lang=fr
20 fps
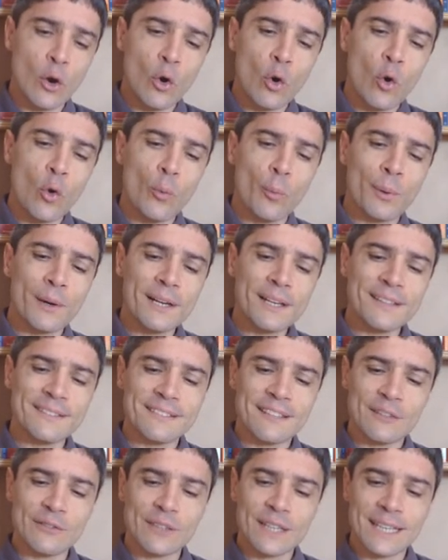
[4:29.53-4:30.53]
aux prises
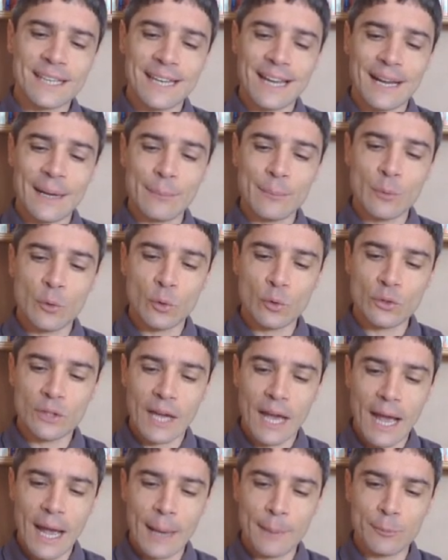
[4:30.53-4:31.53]
avec un monde
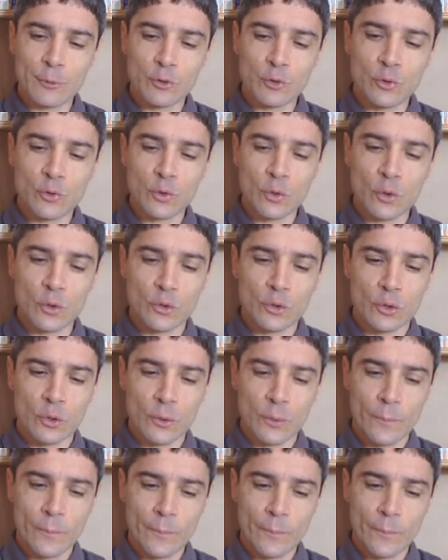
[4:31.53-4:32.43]
absurde.